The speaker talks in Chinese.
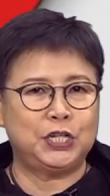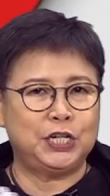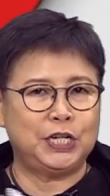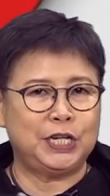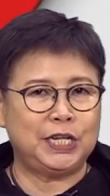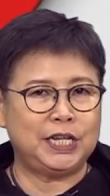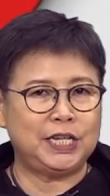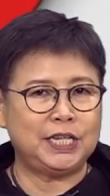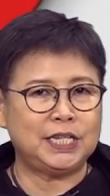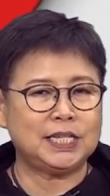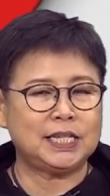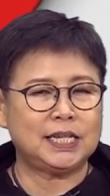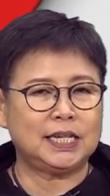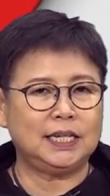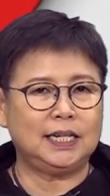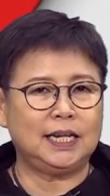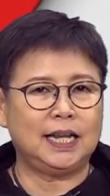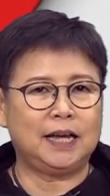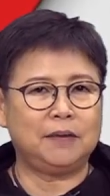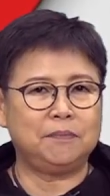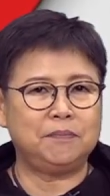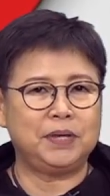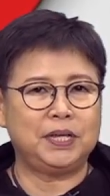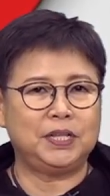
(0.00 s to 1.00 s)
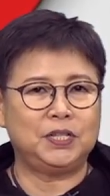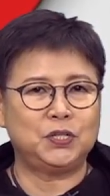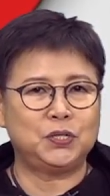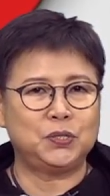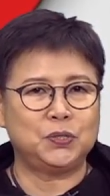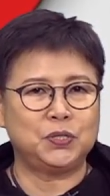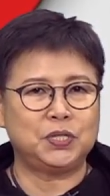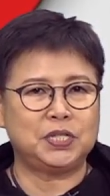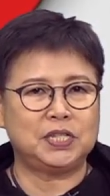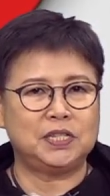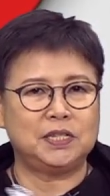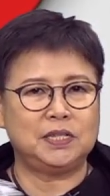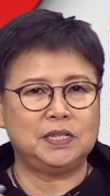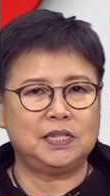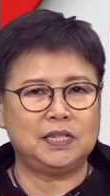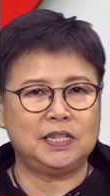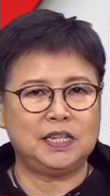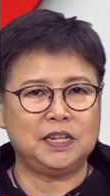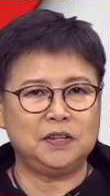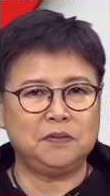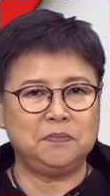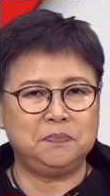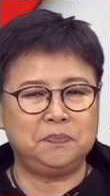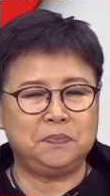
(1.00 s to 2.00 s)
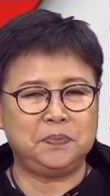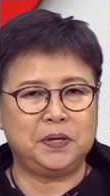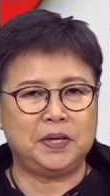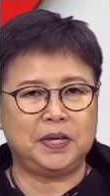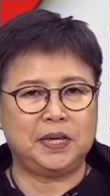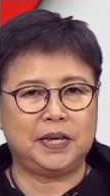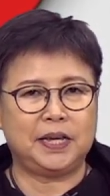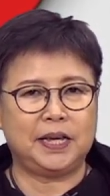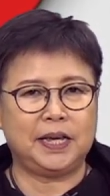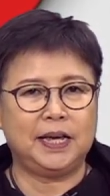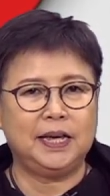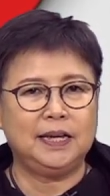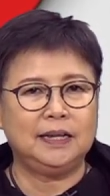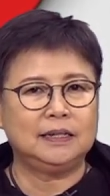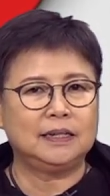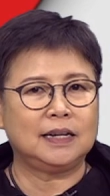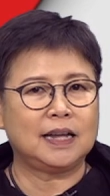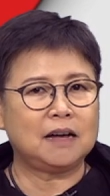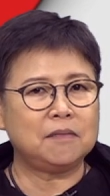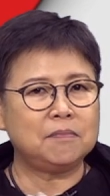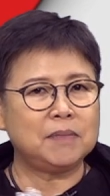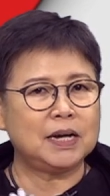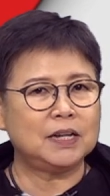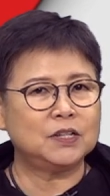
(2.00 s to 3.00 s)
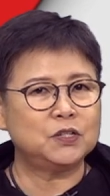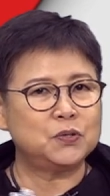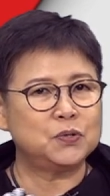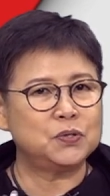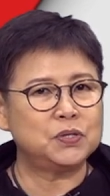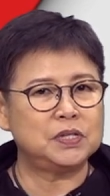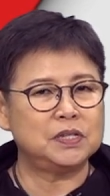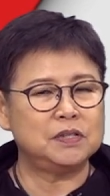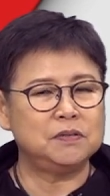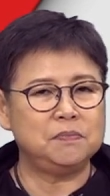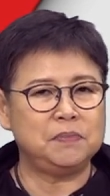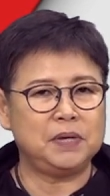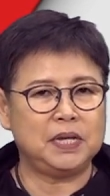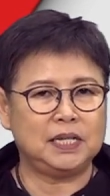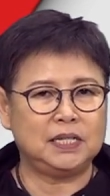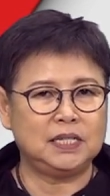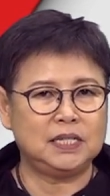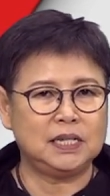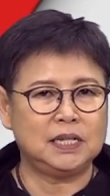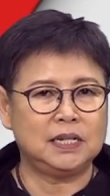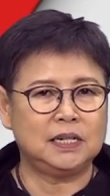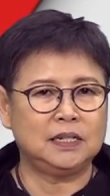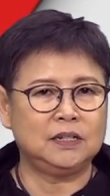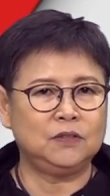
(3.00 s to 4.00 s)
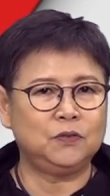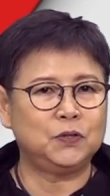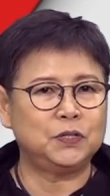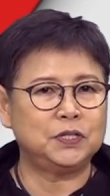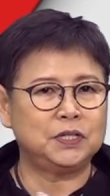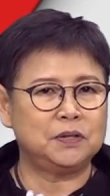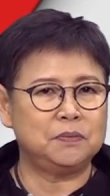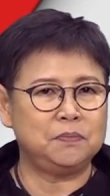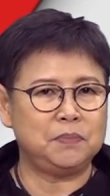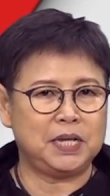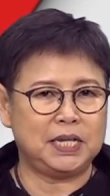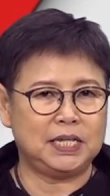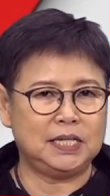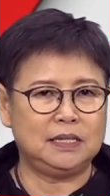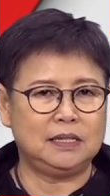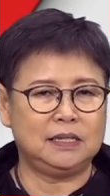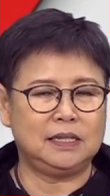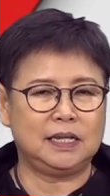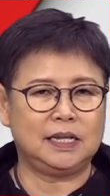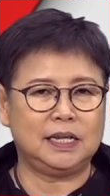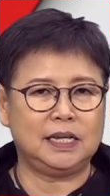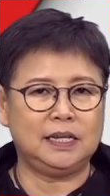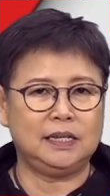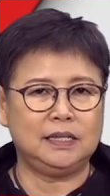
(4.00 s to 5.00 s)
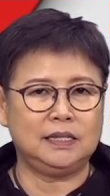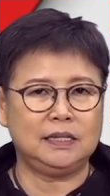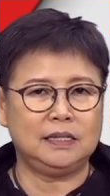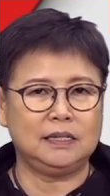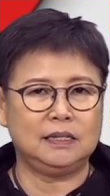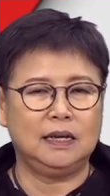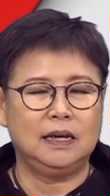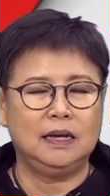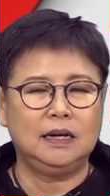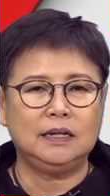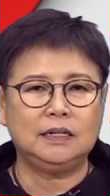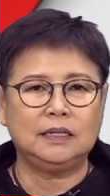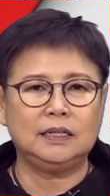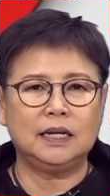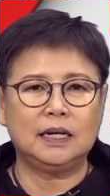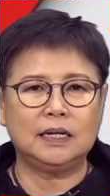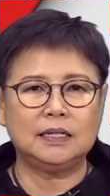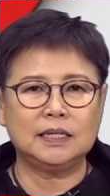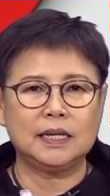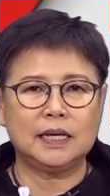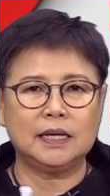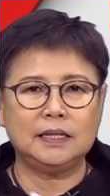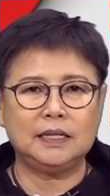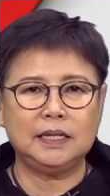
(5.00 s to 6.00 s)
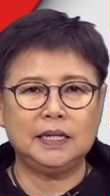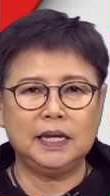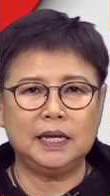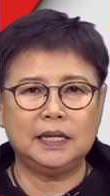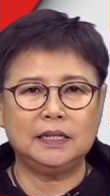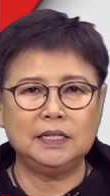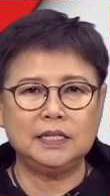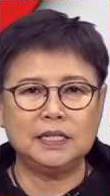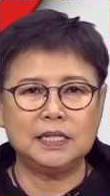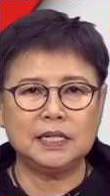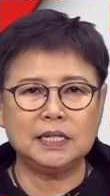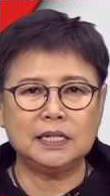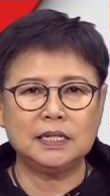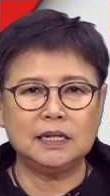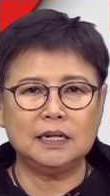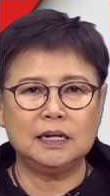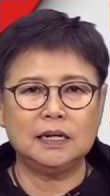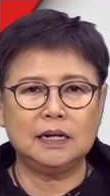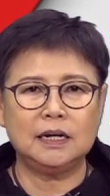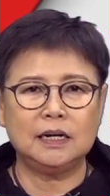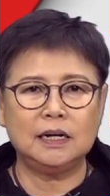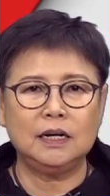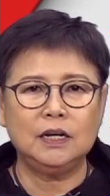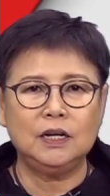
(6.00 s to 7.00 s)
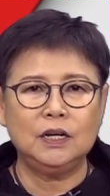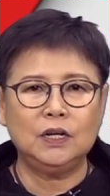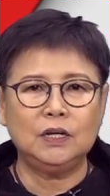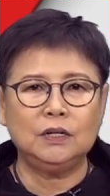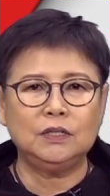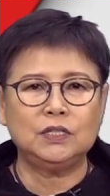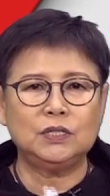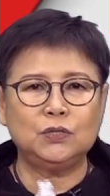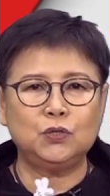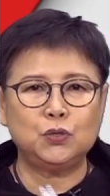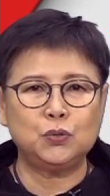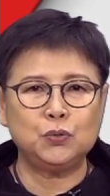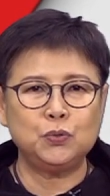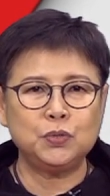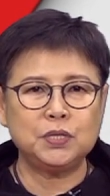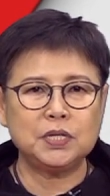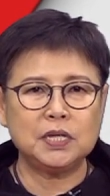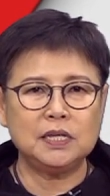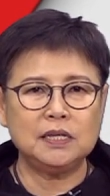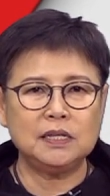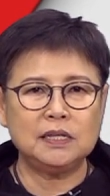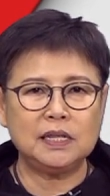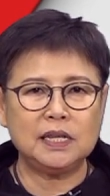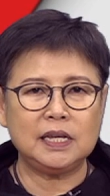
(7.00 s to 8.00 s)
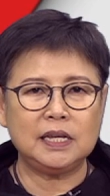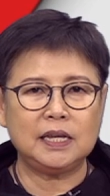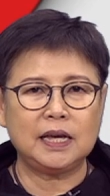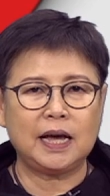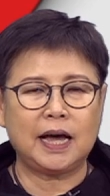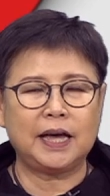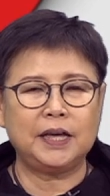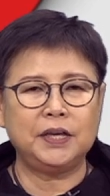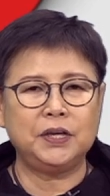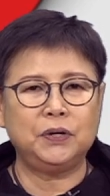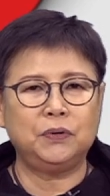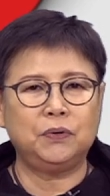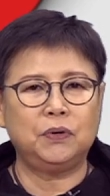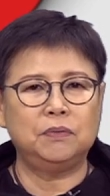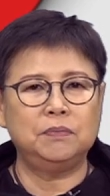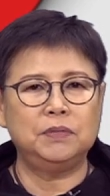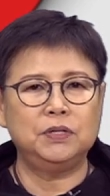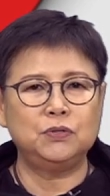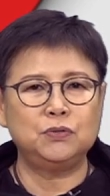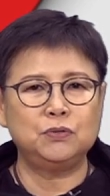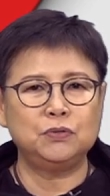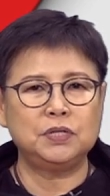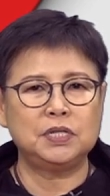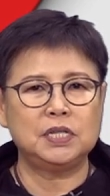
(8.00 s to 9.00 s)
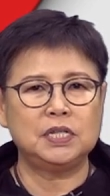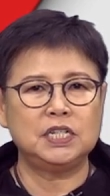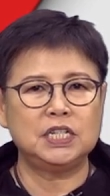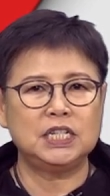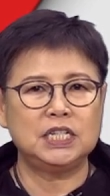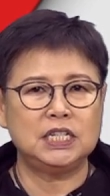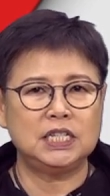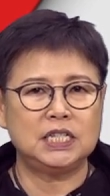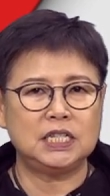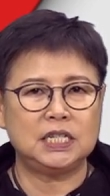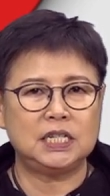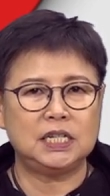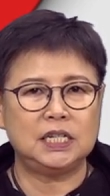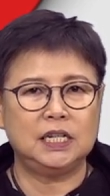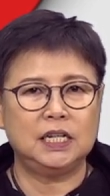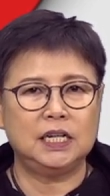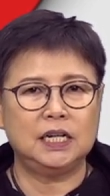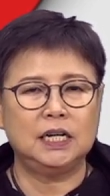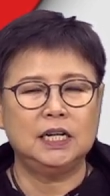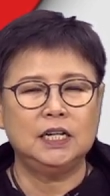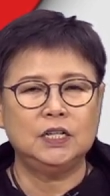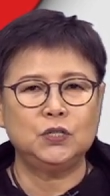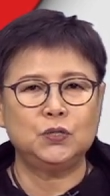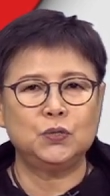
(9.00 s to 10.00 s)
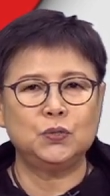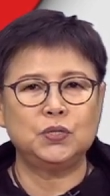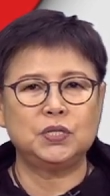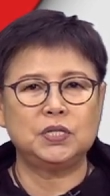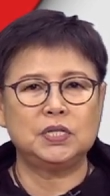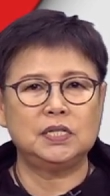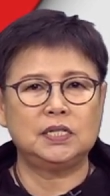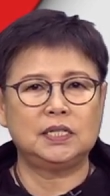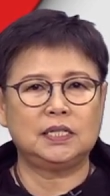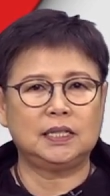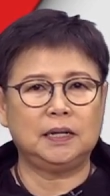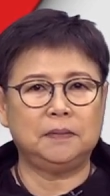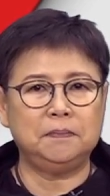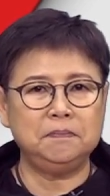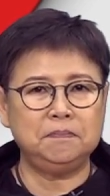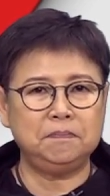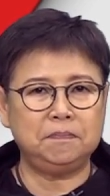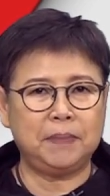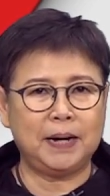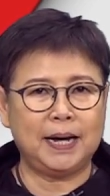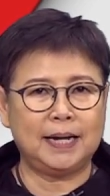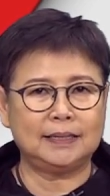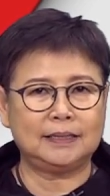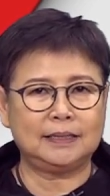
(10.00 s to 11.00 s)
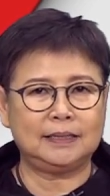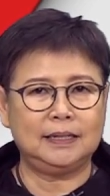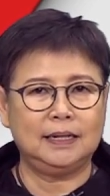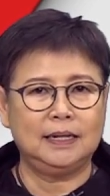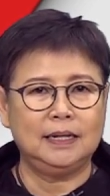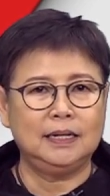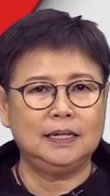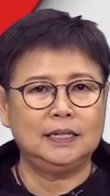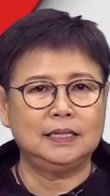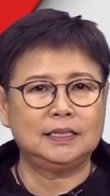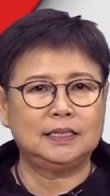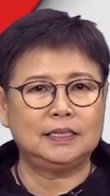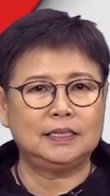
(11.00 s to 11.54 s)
j e n i s g e l a m i n 就是性别，nama 就是名称或者名字的意思。那在填这个出生地还有我们出生日期呢，就是 tempat